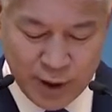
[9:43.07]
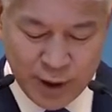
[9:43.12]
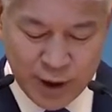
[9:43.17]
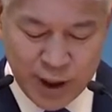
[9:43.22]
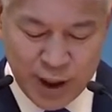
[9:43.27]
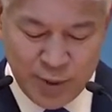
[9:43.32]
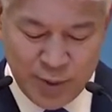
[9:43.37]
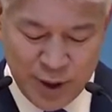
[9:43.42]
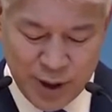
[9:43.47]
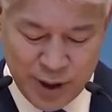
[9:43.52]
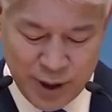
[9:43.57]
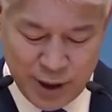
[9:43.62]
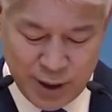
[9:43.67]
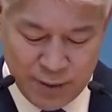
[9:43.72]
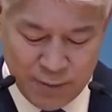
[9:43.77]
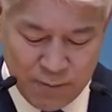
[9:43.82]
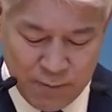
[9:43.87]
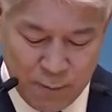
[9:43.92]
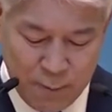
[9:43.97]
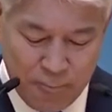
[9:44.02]

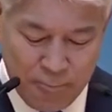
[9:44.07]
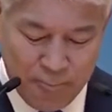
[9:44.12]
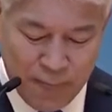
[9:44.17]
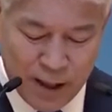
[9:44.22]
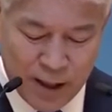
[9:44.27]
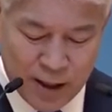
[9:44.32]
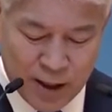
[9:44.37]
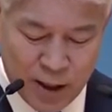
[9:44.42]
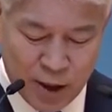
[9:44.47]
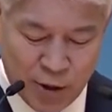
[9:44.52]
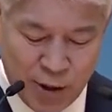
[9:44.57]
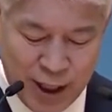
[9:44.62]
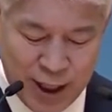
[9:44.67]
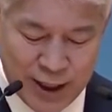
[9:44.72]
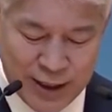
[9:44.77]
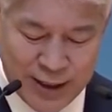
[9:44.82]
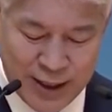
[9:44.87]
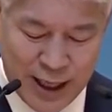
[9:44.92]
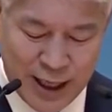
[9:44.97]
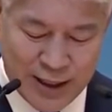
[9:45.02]
12절
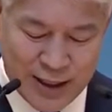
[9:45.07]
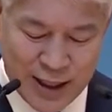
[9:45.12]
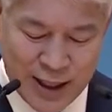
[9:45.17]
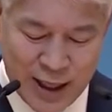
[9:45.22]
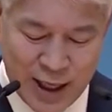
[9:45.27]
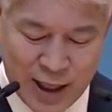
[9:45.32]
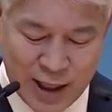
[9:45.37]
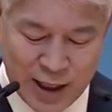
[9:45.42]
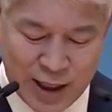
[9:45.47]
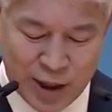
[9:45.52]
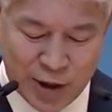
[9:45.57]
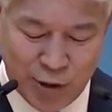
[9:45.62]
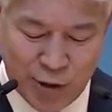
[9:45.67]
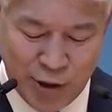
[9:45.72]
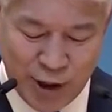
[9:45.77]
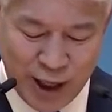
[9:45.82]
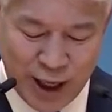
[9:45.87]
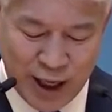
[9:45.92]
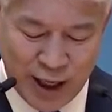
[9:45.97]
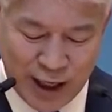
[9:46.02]
여호와의 사자가
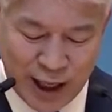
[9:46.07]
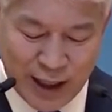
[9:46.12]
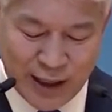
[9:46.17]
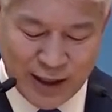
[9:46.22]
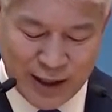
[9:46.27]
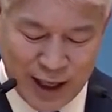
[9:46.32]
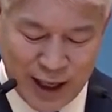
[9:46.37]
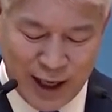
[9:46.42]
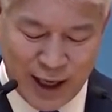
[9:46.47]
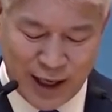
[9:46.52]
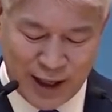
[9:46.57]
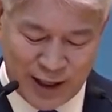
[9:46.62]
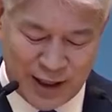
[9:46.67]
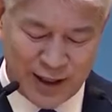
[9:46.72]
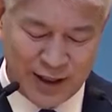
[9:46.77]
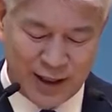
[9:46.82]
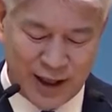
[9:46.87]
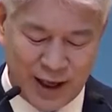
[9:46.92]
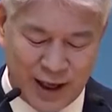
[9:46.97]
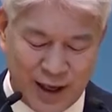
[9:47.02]
기도원에게 나타나
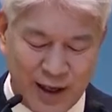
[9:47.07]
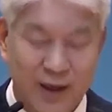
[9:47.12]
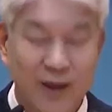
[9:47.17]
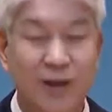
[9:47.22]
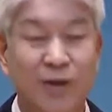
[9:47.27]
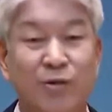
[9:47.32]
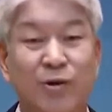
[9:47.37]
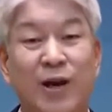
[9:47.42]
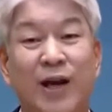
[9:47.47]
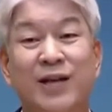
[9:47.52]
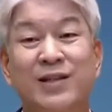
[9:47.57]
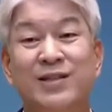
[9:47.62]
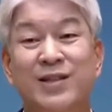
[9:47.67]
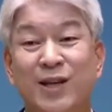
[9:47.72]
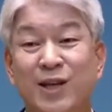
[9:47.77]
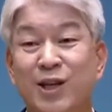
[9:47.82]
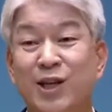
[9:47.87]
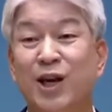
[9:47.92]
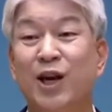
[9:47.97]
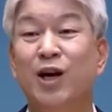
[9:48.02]
이르되 우리가
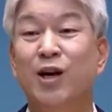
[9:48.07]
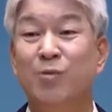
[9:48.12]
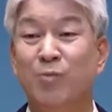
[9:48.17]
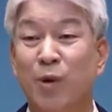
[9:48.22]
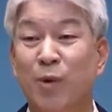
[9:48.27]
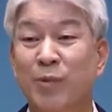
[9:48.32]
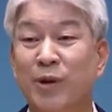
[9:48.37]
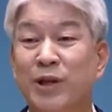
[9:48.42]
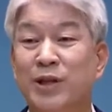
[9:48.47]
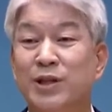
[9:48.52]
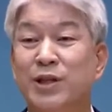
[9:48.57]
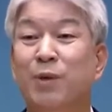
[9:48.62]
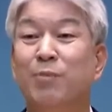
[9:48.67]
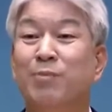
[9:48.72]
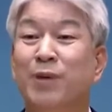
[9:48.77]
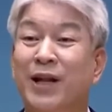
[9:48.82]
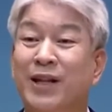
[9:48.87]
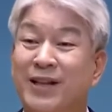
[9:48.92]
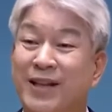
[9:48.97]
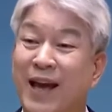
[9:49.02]
성경을 보면
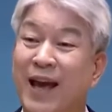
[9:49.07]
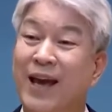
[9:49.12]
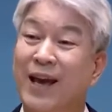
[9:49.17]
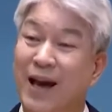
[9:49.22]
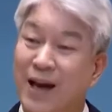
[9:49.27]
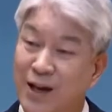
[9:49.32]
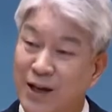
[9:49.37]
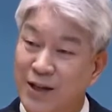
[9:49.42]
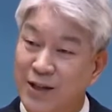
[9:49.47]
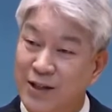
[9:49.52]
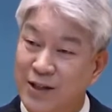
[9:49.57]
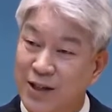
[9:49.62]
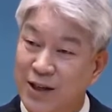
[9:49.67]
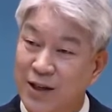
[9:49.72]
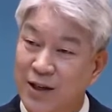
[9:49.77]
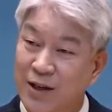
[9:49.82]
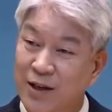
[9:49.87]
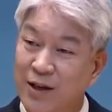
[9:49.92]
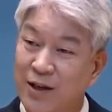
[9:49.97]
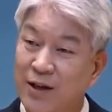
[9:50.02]
천만 다행한 것이
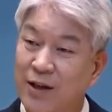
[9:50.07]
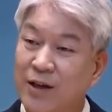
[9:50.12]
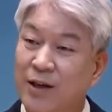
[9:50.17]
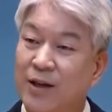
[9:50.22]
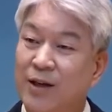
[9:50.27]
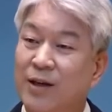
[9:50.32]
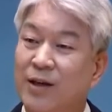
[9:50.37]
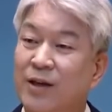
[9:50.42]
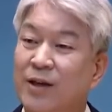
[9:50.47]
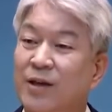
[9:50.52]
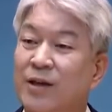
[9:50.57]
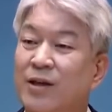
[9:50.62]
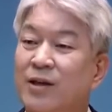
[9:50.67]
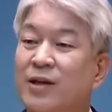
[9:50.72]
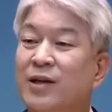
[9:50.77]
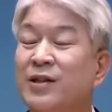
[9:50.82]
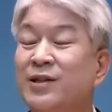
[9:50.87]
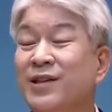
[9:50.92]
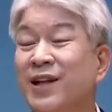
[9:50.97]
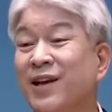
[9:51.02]

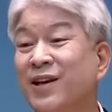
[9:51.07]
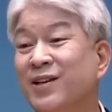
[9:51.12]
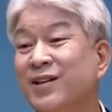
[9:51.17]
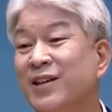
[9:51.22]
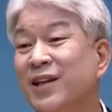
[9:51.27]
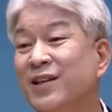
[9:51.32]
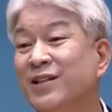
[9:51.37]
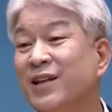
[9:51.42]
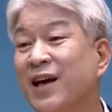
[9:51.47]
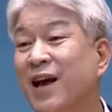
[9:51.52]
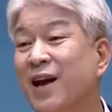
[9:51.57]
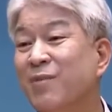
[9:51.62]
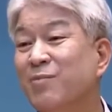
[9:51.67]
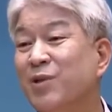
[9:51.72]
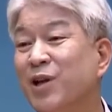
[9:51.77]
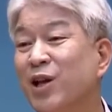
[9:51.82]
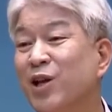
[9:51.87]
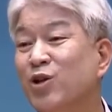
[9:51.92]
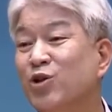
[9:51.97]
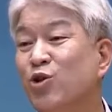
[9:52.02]
그때그때 그때
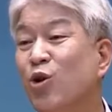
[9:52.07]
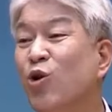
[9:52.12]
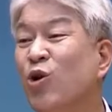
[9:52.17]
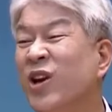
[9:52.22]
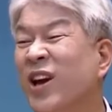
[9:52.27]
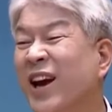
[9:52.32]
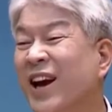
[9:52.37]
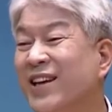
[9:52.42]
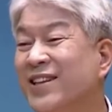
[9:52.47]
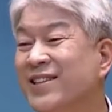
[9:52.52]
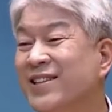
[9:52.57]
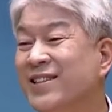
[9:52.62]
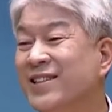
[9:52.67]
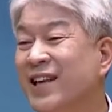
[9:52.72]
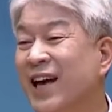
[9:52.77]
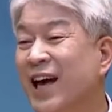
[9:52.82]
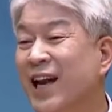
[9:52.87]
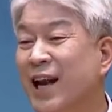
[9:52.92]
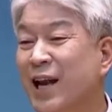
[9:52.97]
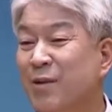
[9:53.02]
사람들이 총기가
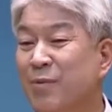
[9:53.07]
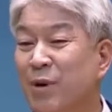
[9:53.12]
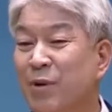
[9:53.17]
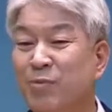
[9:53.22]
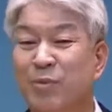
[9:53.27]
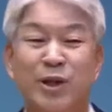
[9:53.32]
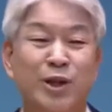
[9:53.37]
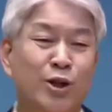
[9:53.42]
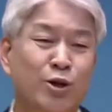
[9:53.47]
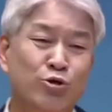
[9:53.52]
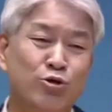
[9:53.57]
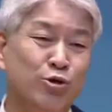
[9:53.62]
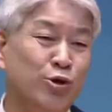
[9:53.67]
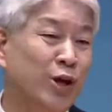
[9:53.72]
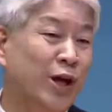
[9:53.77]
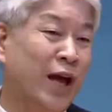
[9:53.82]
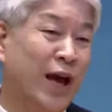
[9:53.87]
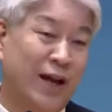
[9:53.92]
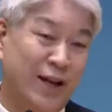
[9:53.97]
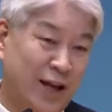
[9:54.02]
있어서 하나님을
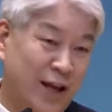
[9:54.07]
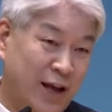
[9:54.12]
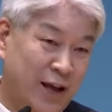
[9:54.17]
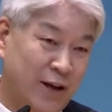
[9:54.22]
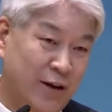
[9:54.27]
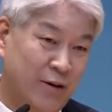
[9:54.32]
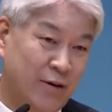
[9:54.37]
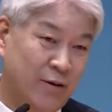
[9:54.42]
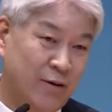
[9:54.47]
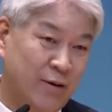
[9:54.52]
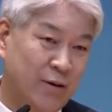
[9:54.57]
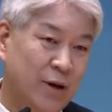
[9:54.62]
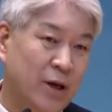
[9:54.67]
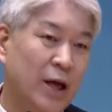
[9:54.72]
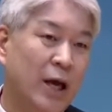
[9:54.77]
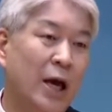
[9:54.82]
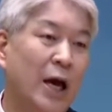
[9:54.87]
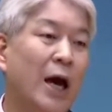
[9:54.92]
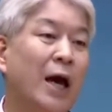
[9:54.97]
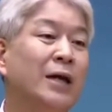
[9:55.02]
믿어주는 게 아니에요.
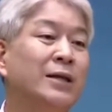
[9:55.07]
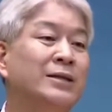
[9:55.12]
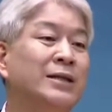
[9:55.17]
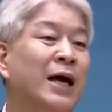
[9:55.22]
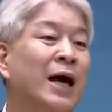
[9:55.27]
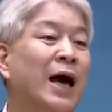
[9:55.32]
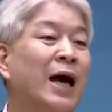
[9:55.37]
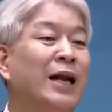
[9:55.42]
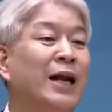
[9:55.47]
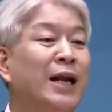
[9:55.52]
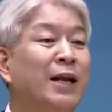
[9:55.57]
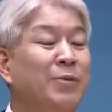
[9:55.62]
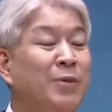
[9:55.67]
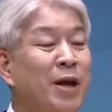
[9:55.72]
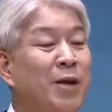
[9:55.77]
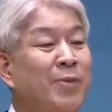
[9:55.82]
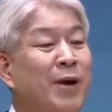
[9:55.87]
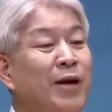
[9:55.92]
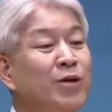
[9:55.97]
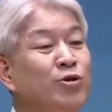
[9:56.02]
항상 하나님
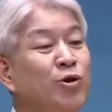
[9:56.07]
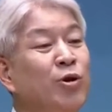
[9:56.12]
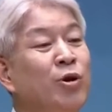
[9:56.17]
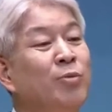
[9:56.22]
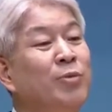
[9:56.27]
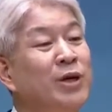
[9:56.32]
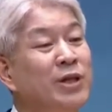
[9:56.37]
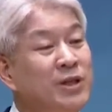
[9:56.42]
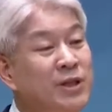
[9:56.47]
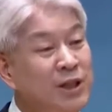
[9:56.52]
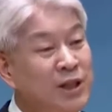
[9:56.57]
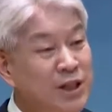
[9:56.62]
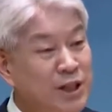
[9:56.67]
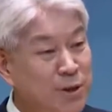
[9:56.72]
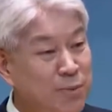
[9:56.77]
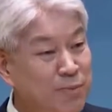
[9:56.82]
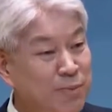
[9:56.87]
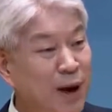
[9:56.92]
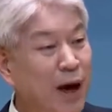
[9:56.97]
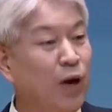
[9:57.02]
일방적으로 먼저
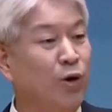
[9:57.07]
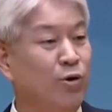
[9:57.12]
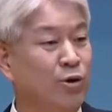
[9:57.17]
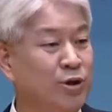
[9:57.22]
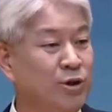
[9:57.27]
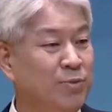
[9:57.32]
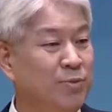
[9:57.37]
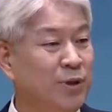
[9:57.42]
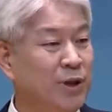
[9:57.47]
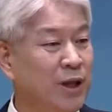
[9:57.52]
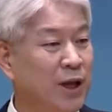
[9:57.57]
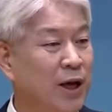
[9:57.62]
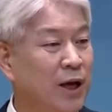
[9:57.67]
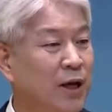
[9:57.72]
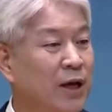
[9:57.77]
신방을 오십니다.